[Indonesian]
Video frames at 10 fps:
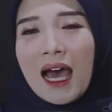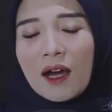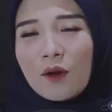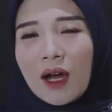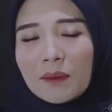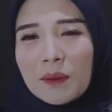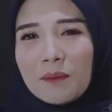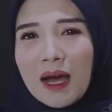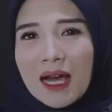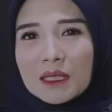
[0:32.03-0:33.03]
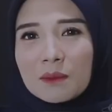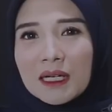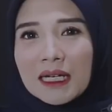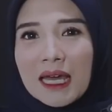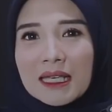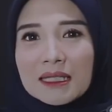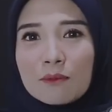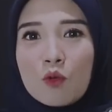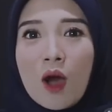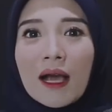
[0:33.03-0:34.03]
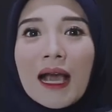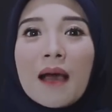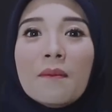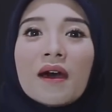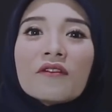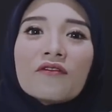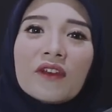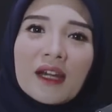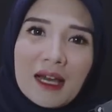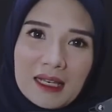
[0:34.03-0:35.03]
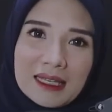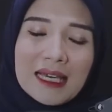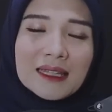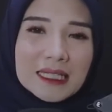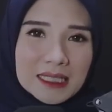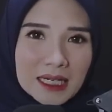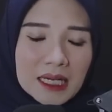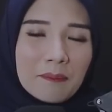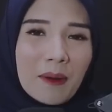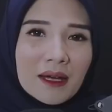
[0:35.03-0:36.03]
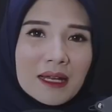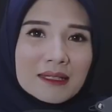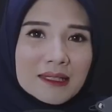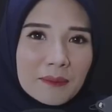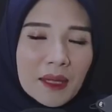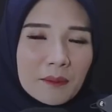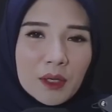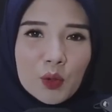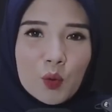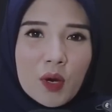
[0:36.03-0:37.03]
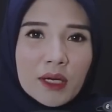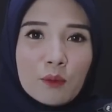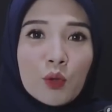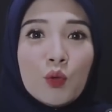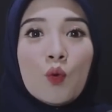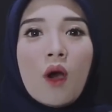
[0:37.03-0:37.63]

aku akan membahas mengenai sebuah kabar viral yang terjadi pada September 2022